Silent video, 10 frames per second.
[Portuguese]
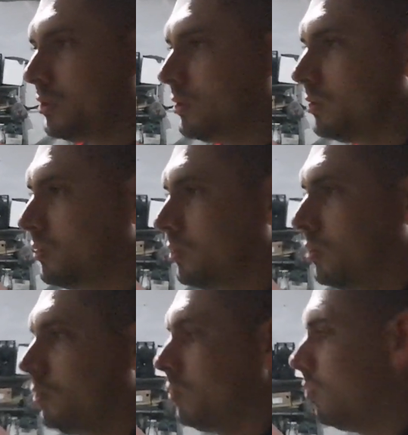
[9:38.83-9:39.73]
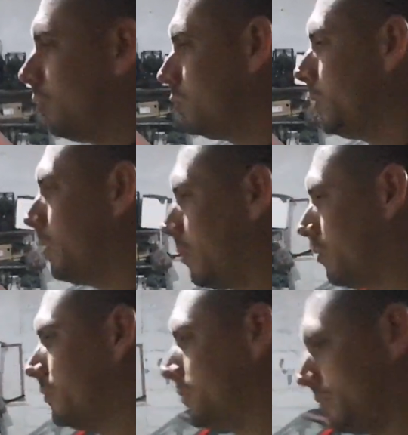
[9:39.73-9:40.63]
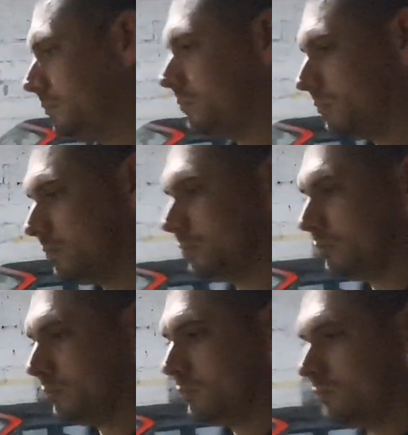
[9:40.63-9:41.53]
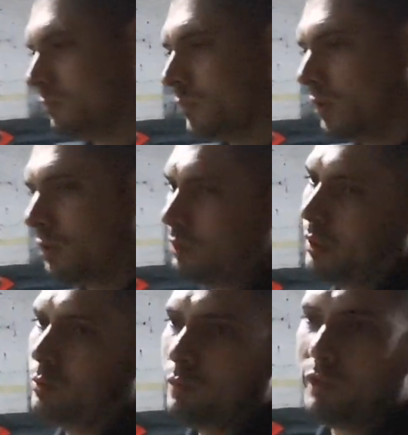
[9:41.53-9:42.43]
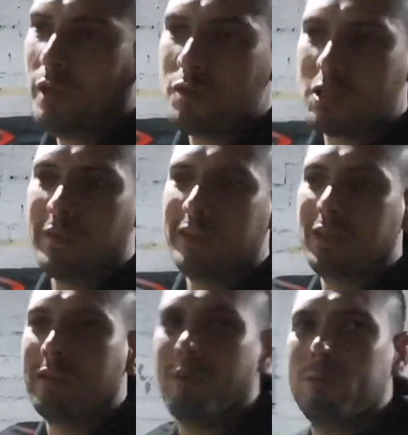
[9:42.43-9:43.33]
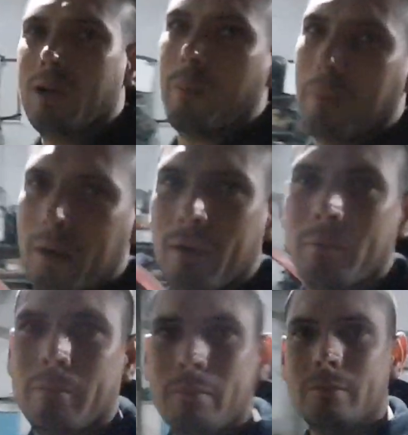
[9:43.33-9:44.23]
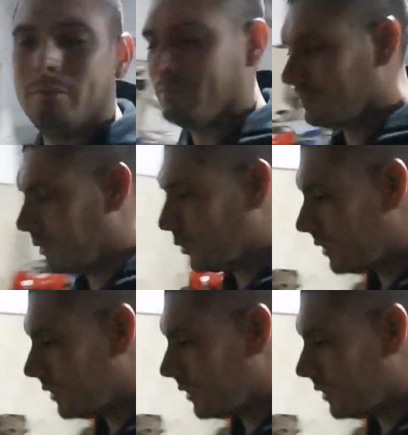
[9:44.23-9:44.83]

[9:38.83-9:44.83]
Gol do seu irmão. Gol do meu irmão. Mais algum? Eu, do Vinícius que vai ter que voltar pra... Deu ruim?